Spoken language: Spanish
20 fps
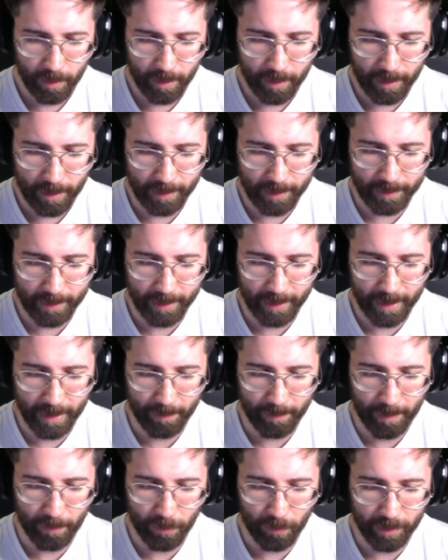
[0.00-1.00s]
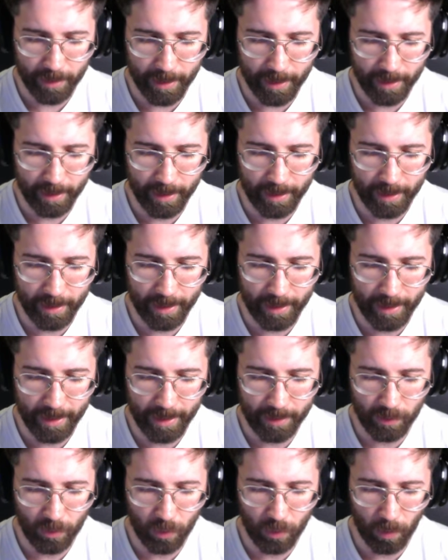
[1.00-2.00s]
Así que vamos a hacer
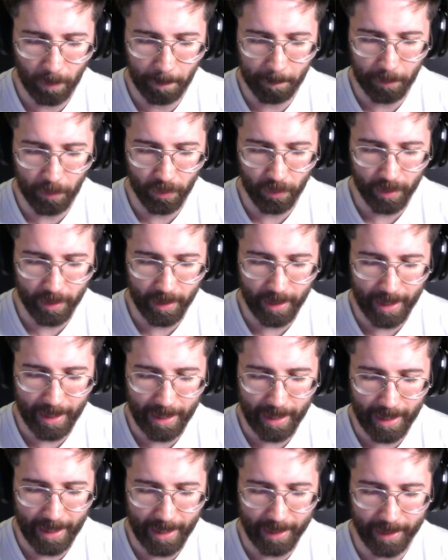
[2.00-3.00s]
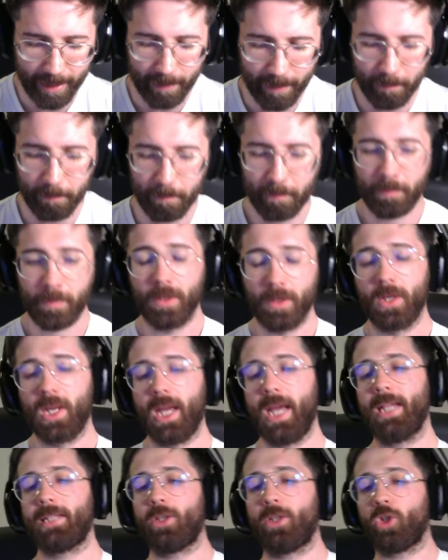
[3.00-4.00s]
esto por aquí.
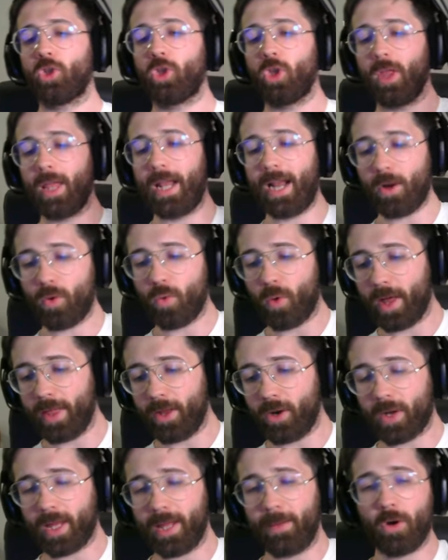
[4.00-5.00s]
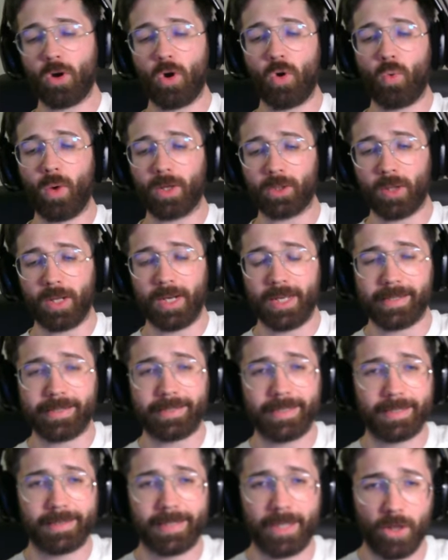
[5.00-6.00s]
Esto es toda la jugada. Nos quedamos con cuatro de
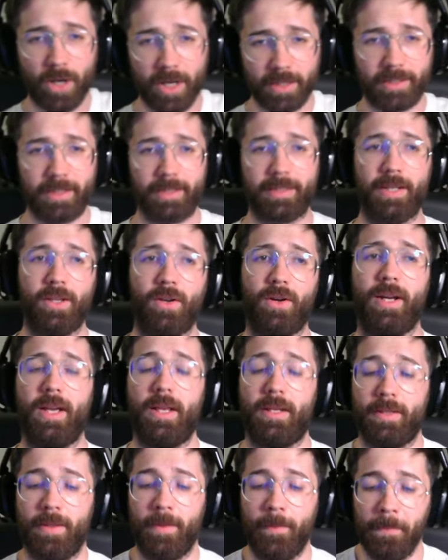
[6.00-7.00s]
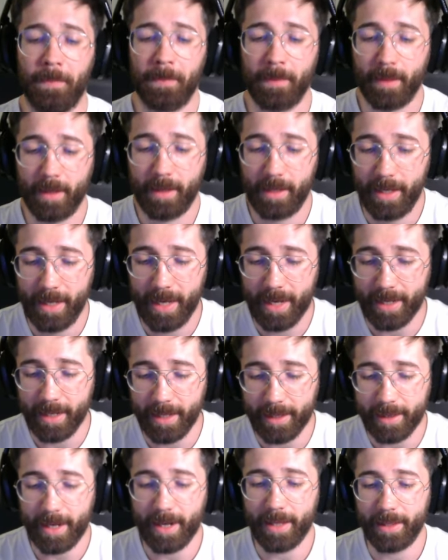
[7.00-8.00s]
señoras y señores. Y aquí
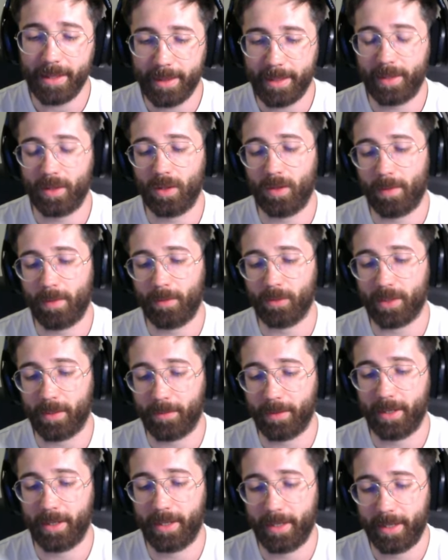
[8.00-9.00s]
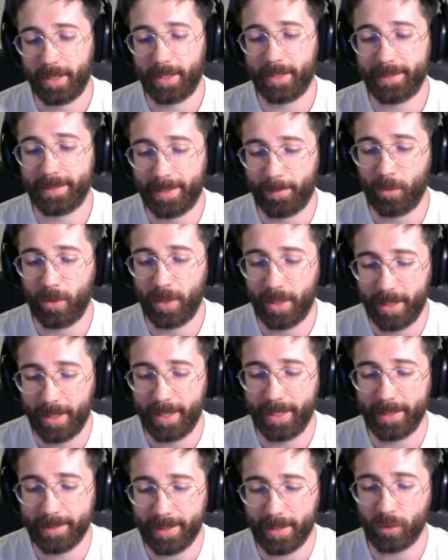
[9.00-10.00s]
estarás diciendo, vamos a ver, Samuel,
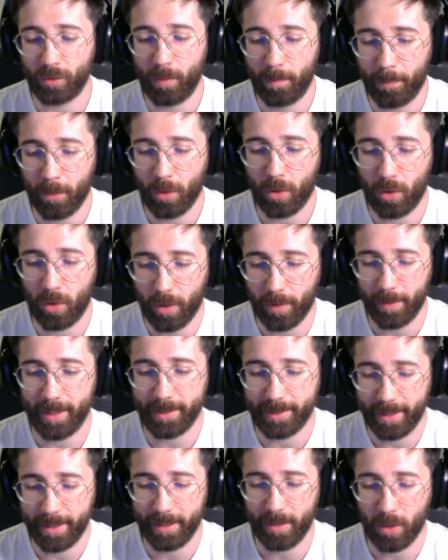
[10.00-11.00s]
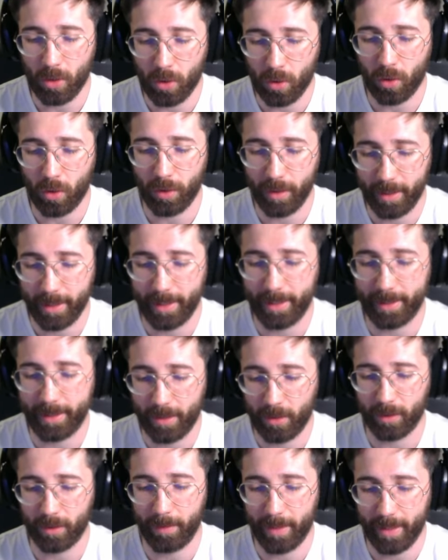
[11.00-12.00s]
estás un poco lo que viene a ser jodidete,
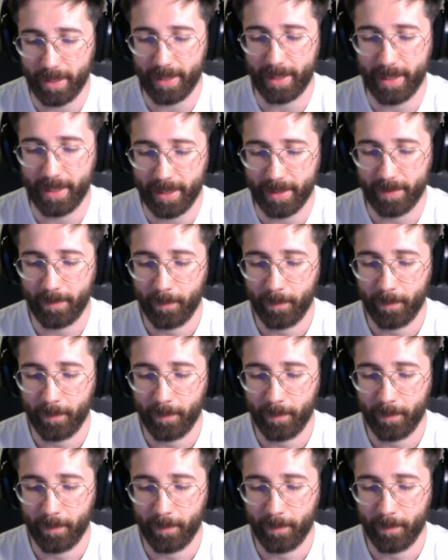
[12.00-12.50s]
no te voy a engañar.